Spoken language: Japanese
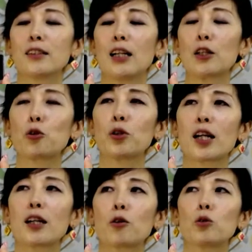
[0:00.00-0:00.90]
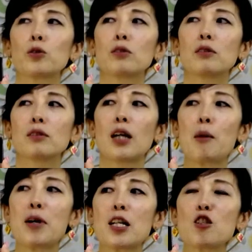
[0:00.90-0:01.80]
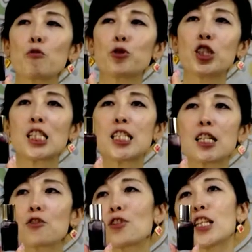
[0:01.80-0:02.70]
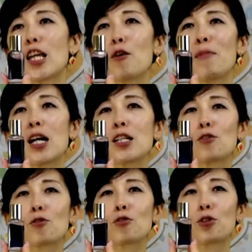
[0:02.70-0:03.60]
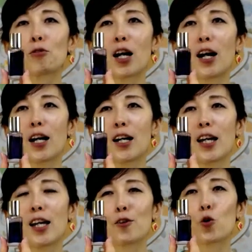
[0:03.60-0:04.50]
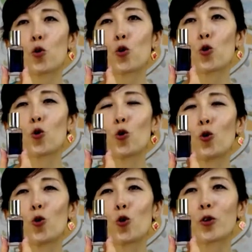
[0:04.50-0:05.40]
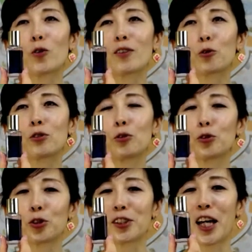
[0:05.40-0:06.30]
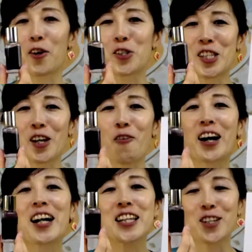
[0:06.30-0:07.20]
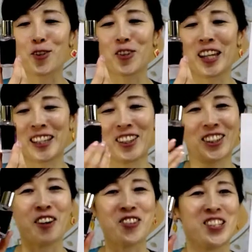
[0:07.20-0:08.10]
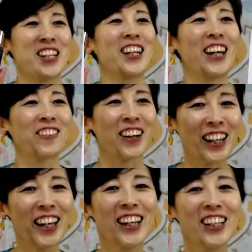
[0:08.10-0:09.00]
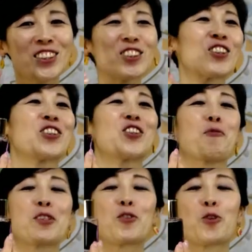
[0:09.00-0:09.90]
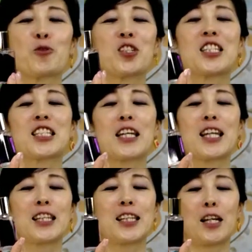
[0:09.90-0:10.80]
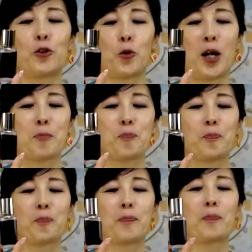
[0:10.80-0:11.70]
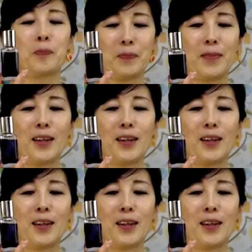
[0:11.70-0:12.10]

あとなんかこうあまりにも不思議ちゃんすぎて周りの人がどうその人に対応していいかわからない人になってるかもしれないとかね、ちょっとそういう人がちょっと不思議ちゃんになってたりとか、うん、